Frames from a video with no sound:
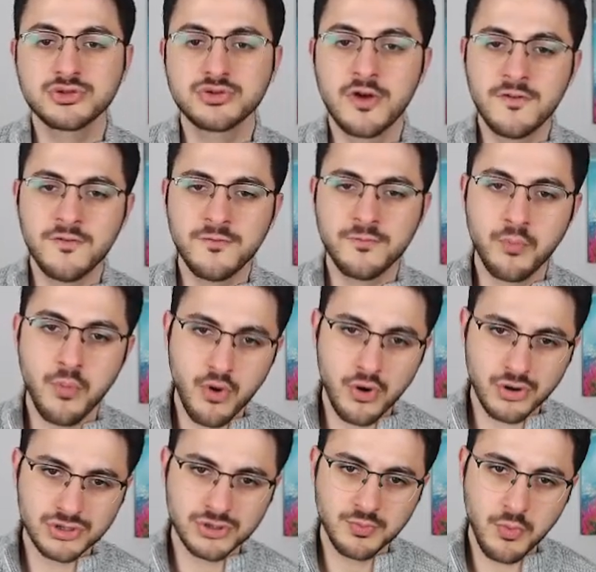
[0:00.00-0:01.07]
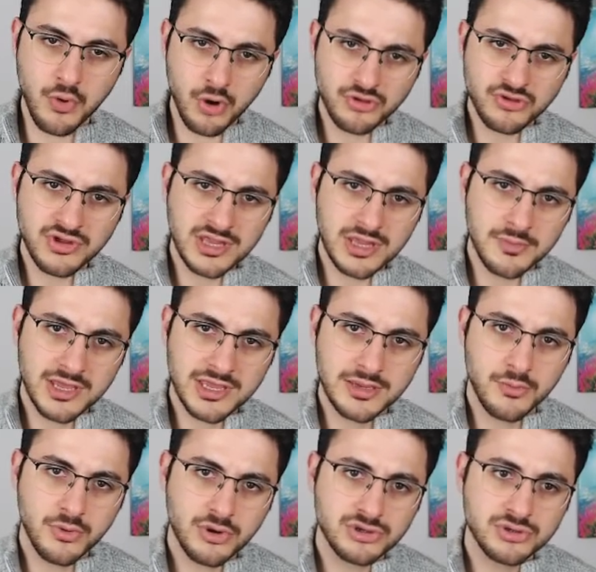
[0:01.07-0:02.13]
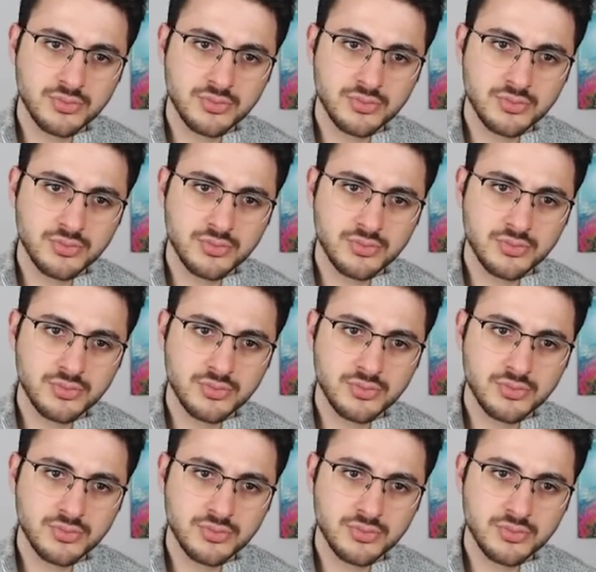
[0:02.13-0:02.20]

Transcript: Surf Board Board ne demekti board?